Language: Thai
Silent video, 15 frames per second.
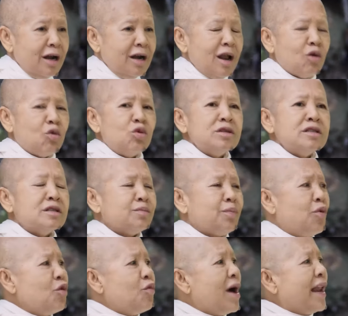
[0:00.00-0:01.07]
แล้วคุณ
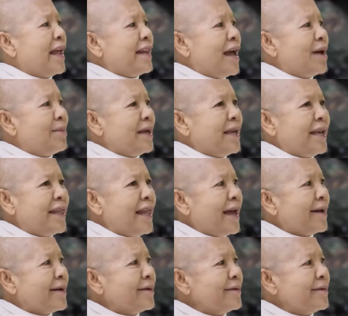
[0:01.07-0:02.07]
พูดว่าอะไรนะเมื่อกี้เนี่ย